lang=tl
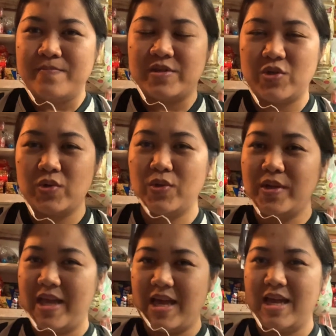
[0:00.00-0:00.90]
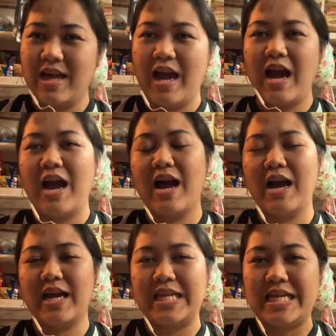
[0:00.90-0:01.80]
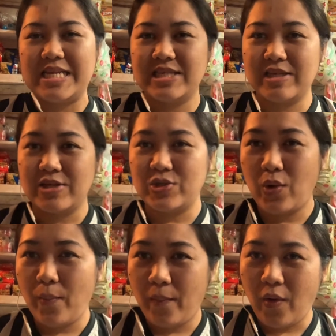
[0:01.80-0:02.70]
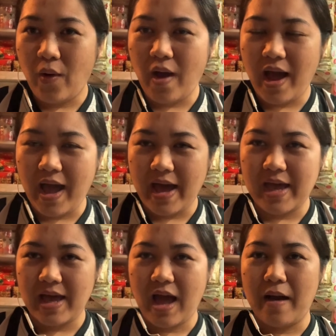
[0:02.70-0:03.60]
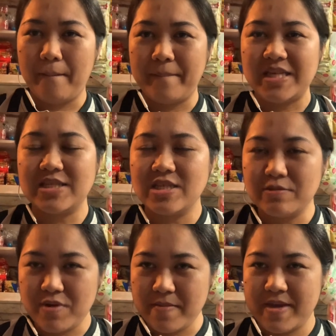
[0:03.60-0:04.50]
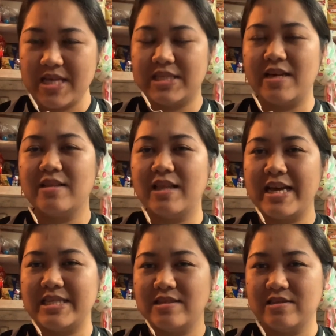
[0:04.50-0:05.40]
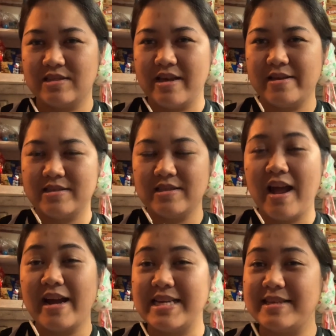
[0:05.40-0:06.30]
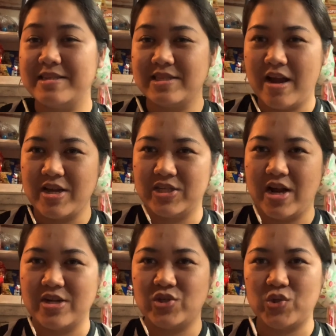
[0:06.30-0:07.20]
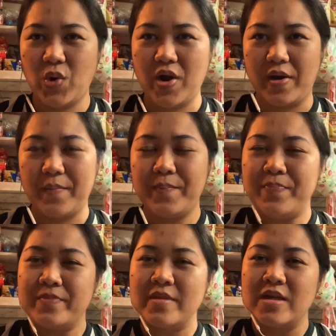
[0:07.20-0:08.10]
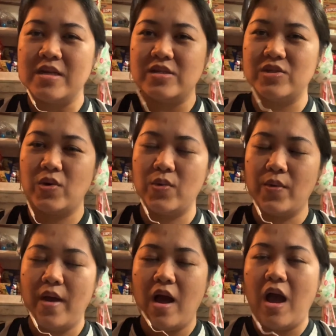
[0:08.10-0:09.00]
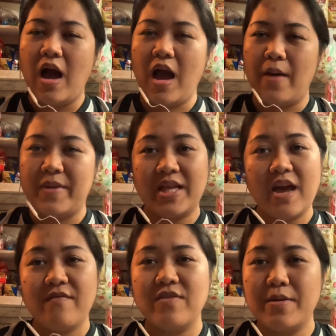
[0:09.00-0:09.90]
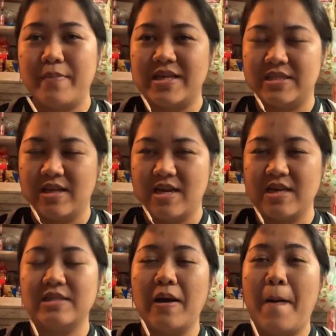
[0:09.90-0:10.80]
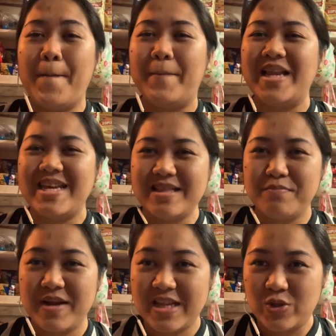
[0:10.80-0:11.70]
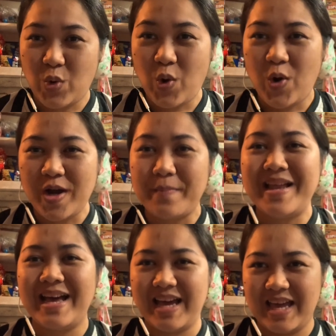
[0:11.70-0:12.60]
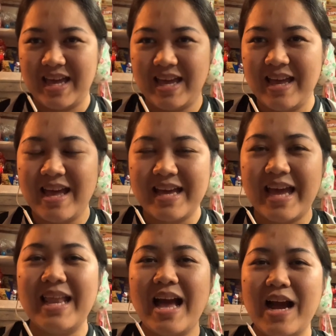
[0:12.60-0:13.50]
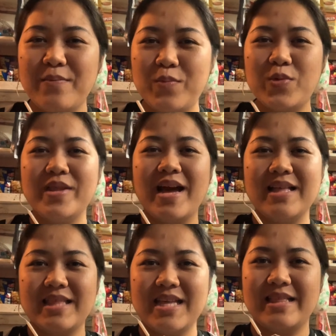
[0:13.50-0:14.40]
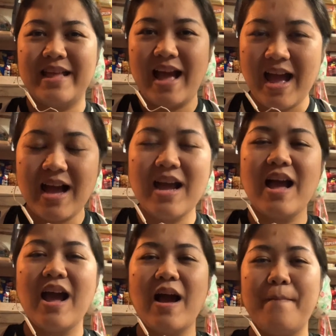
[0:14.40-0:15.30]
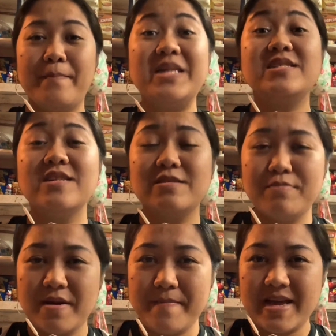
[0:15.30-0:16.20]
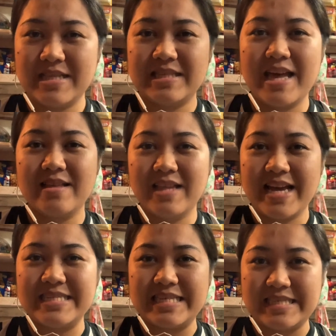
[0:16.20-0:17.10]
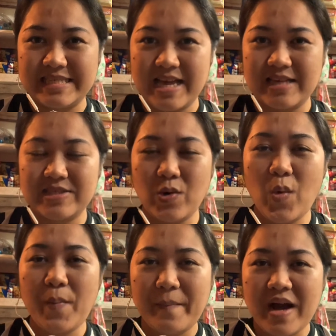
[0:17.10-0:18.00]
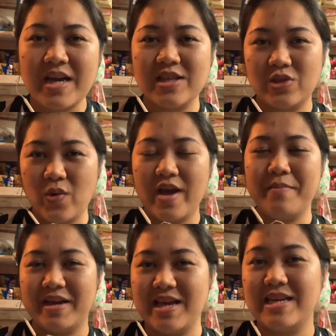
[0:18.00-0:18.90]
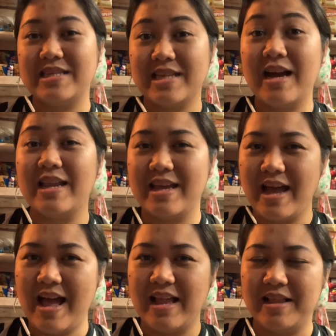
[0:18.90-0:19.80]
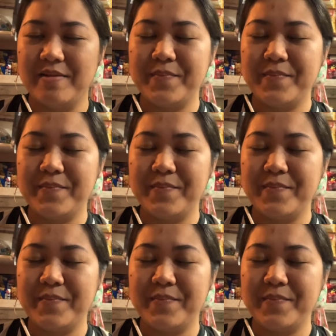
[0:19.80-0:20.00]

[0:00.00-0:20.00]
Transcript: So today, ang i-discuss ko po ay ang business permits and licenses ng isang sari-sari store. So, um, in every business, maliit man ito or malaki, kailangan po natin ng um, business permits and licenses upang ito ay maging isang legal.